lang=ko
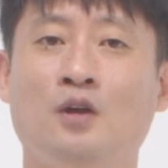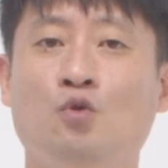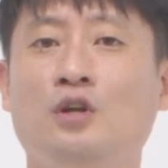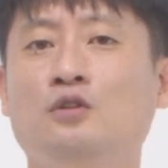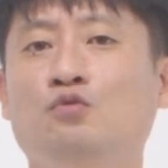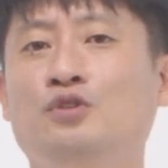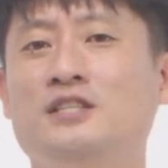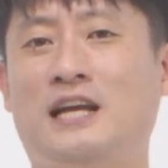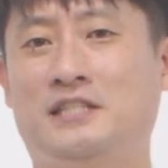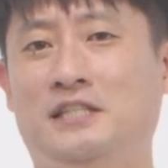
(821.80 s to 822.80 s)
우리는 우리
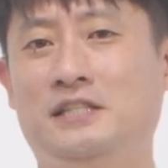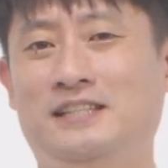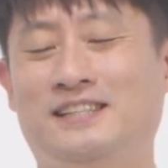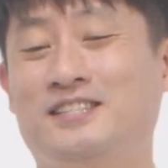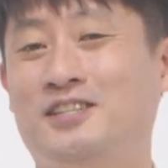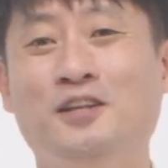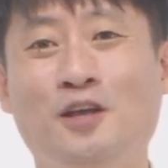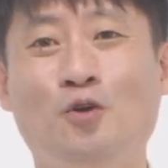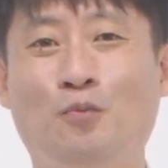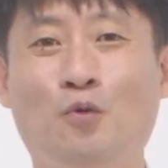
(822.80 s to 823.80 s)
자신을
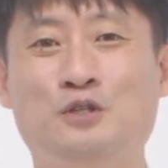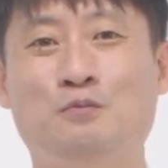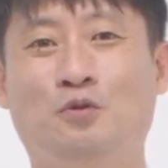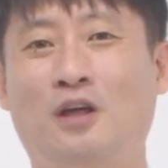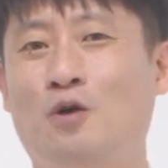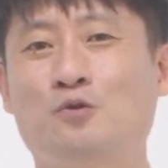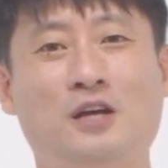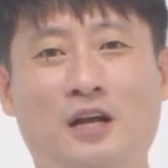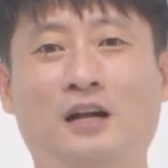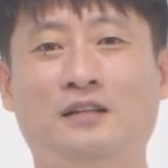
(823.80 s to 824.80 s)
제대로 보지 못하고
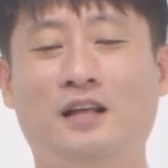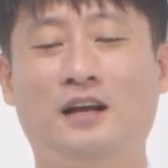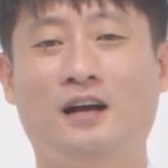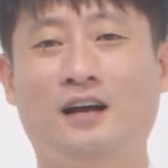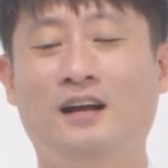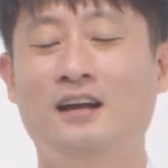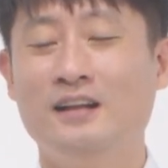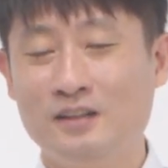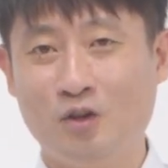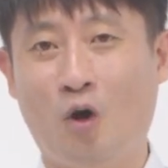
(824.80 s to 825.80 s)
살아갈 때가
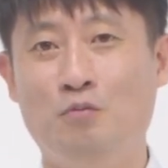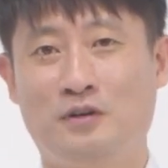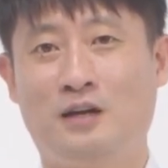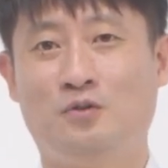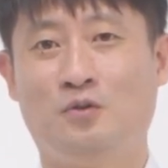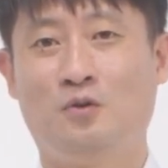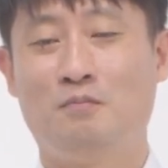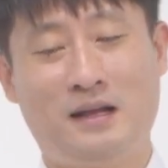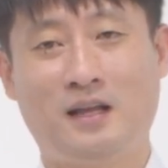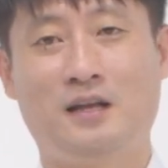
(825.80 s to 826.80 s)
너무나도
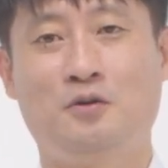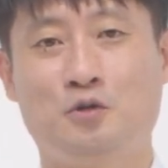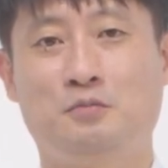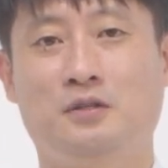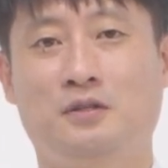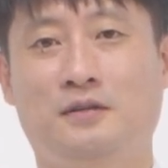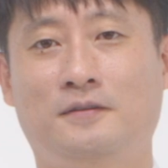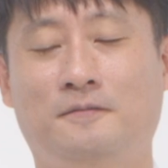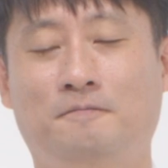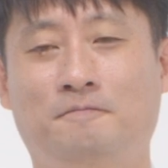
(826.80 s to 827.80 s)
많다는 것입니다.
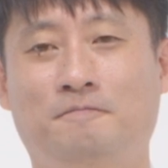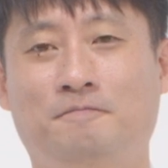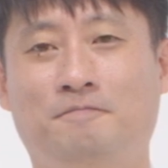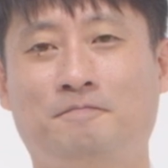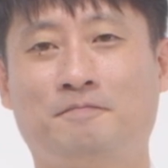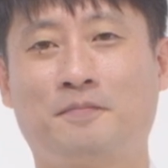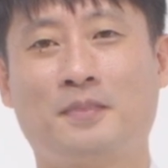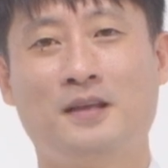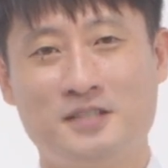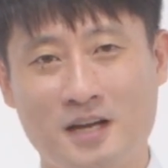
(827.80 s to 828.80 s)

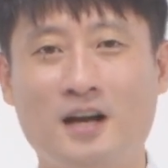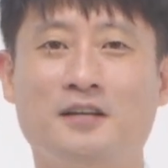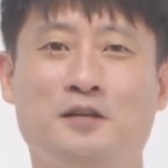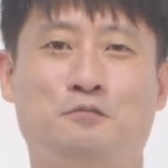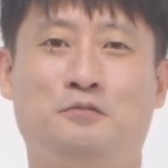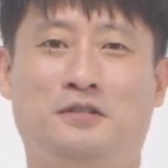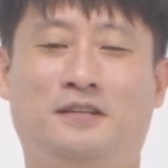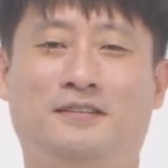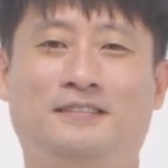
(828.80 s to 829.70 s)
제가 그랬습니다.